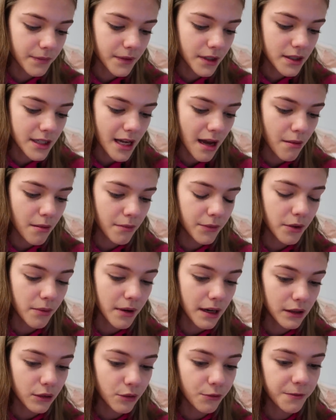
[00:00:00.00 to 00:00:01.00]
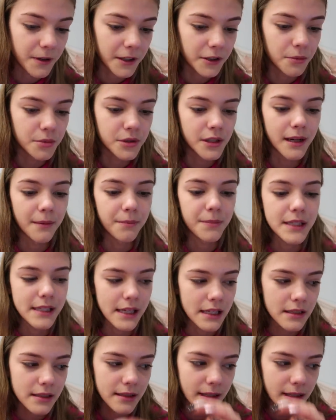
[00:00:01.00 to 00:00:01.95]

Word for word: Chciałabym tę kartkówkę dobrze napisać,